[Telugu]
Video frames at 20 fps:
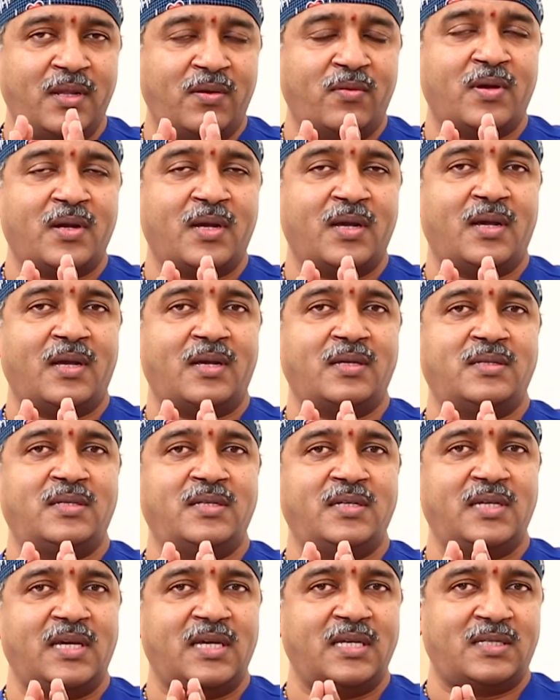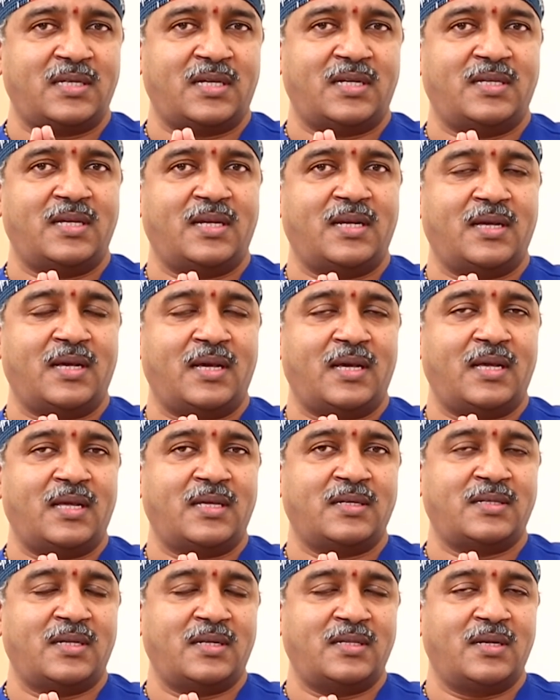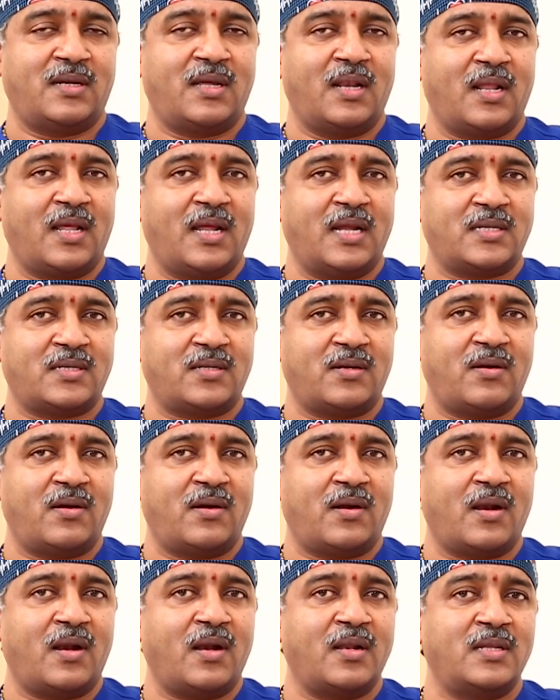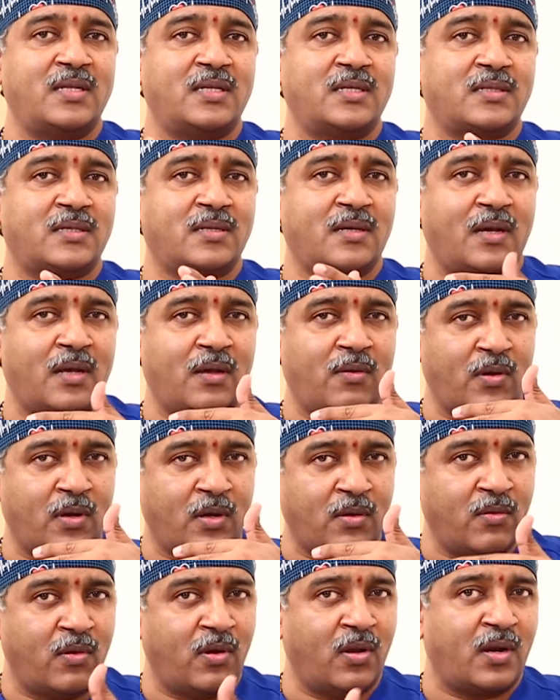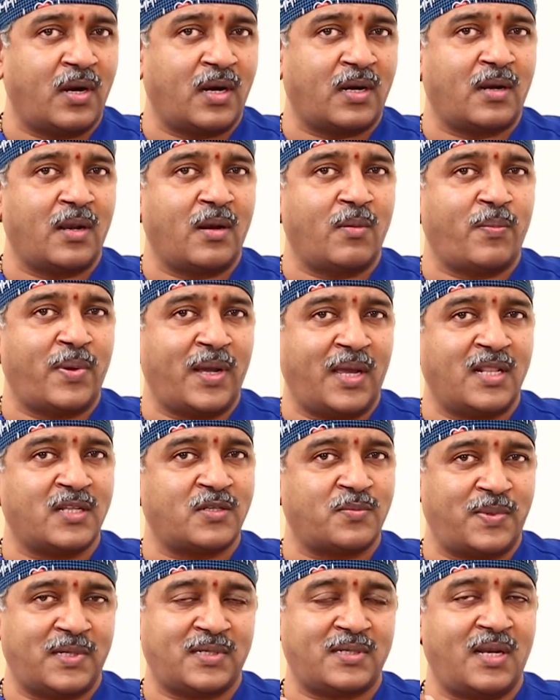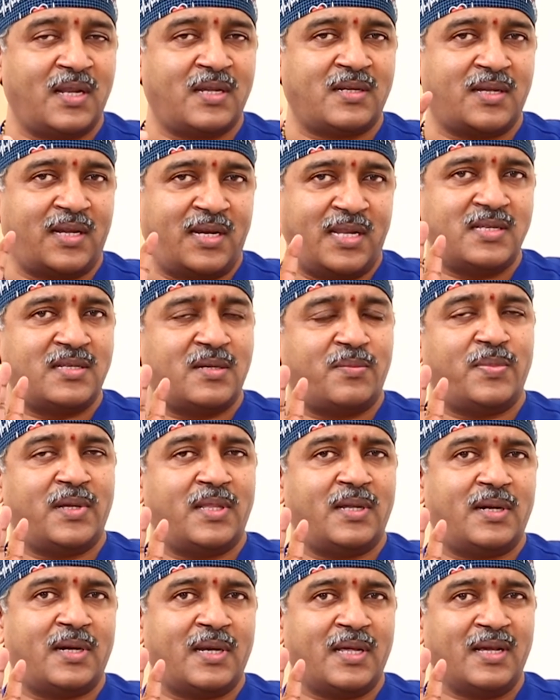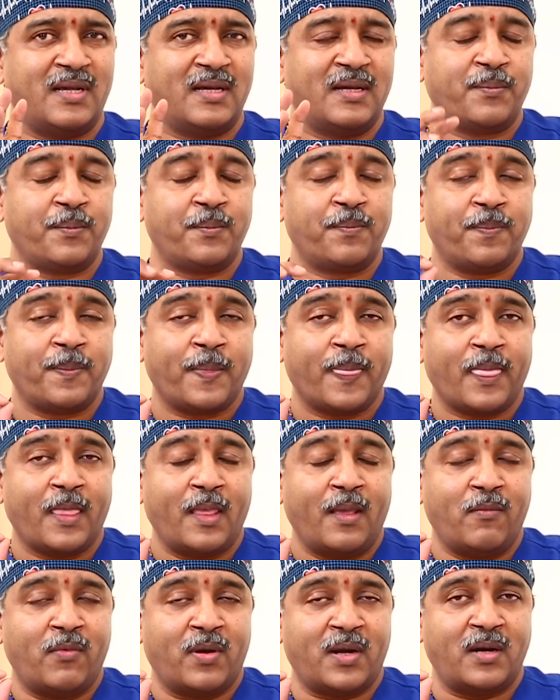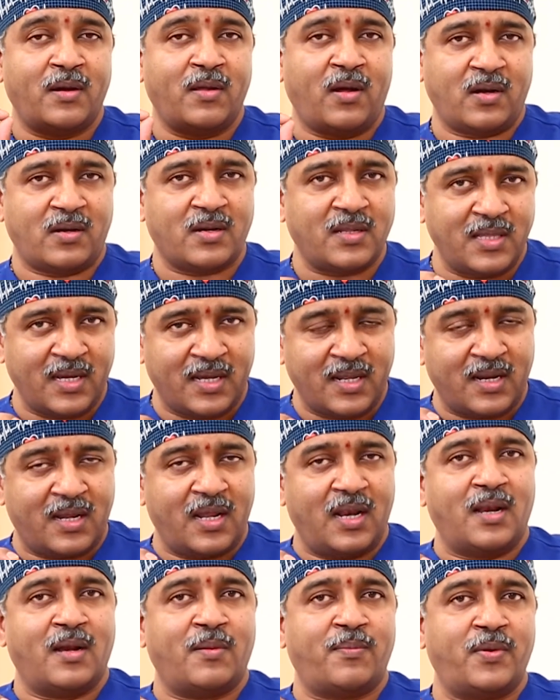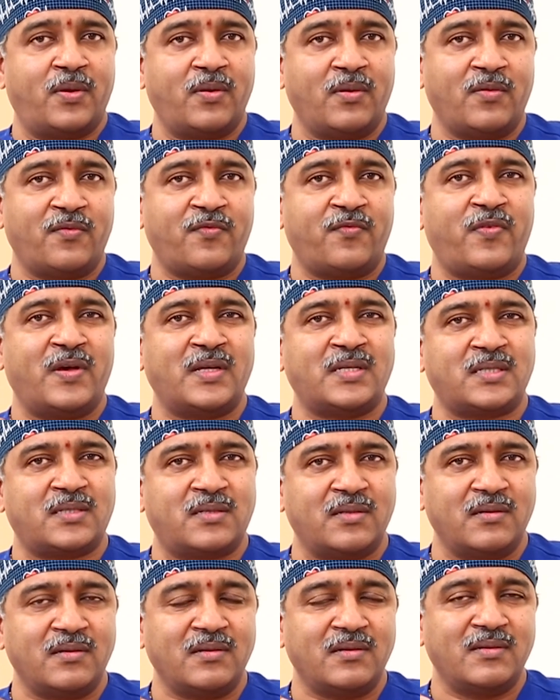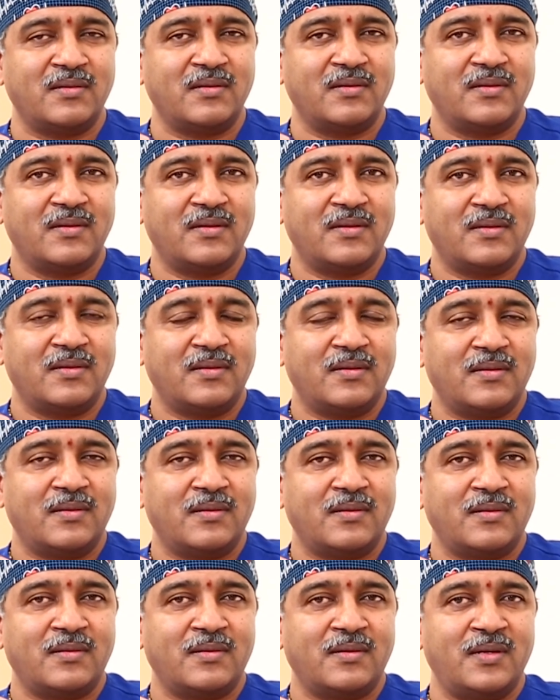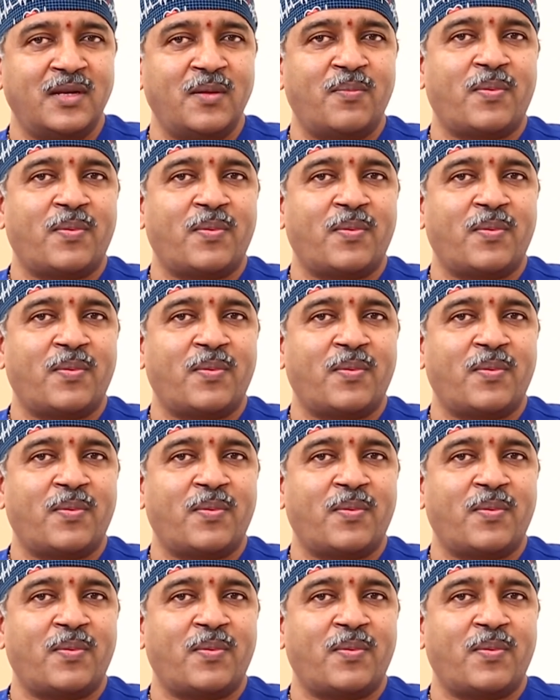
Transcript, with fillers: నేను ఒక జిఐ సర్జన్గా సర్జికల్ గ్యాస్ట్రోఎంటరాలజిస్ట్గా ఒక కోలోరెక్టల్ పైల్ స్పెషలిస్ట్గా నేను చెప్పేది అంటే ఒక డాక్టర్ దగ్గరికి వెళ్ళినప్పుడు ఫస్ట్ నీ